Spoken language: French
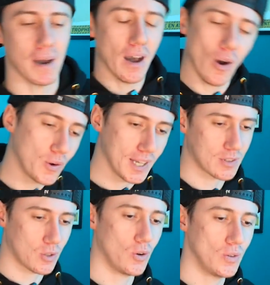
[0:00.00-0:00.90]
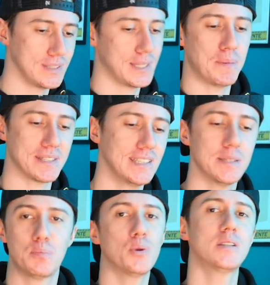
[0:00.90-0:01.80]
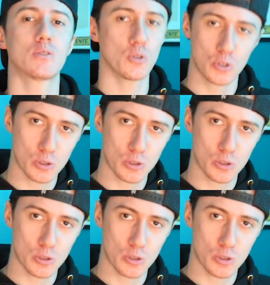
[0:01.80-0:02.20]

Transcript: bah en 4 ans, il s'est passé des petits trucs